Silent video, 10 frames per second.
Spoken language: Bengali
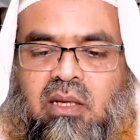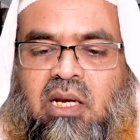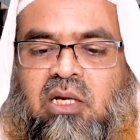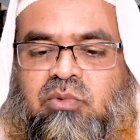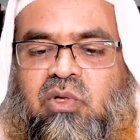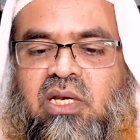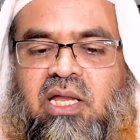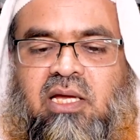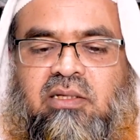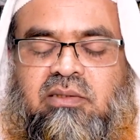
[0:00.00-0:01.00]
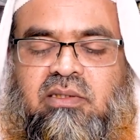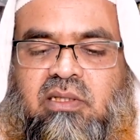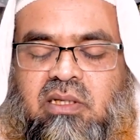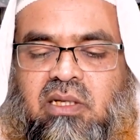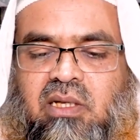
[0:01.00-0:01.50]
আলহামদুলিল্লাহ
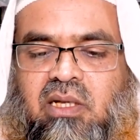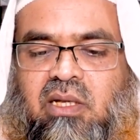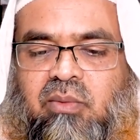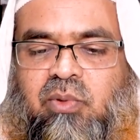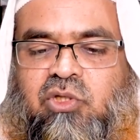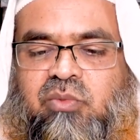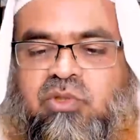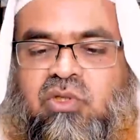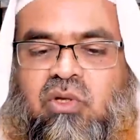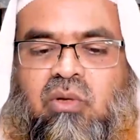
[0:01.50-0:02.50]
প্রথমত